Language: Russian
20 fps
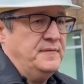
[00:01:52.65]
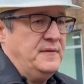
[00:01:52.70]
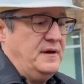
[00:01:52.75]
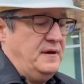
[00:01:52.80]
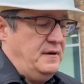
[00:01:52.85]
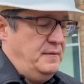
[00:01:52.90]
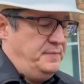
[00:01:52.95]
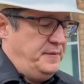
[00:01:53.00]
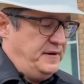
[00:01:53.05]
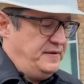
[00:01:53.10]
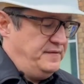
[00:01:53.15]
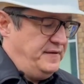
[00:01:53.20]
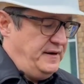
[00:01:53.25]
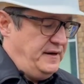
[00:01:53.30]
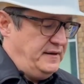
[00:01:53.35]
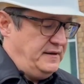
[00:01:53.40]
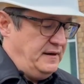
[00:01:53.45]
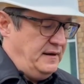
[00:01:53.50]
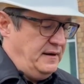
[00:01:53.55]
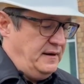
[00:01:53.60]
Э,
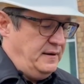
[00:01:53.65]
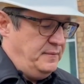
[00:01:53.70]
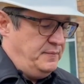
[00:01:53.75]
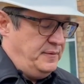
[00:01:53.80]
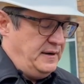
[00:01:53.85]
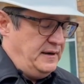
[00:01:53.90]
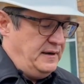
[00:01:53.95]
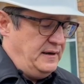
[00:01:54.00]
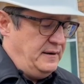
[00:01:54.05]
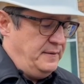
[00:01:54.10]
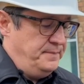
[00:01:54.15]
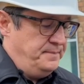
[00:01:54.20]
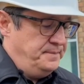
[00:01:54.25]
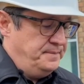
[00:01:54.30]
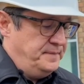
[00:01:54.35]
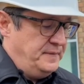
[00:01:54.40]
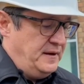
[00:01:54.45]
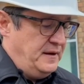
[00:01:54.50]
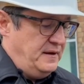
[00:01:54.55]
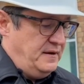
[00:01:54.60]
предварительные были
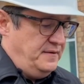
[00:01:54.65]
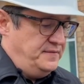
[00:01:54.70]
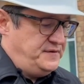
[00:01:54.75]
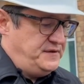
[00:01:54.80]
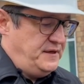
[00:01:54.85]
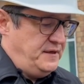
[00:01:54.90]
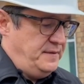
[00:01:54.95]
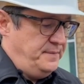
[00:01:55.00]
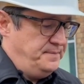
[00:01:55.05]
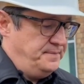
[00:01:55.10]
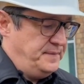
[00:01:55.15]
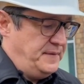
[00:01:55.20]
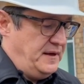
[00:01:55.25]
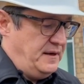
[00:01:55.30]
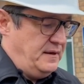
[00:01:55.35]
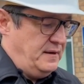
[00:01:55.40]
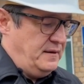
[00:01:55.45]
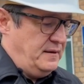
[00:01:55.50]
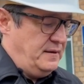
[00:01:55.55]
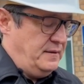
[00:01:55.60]
э, все
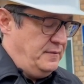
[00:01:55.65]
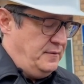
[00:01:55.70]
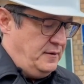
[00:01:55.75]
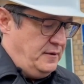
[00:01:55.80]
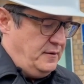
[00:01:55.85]
э,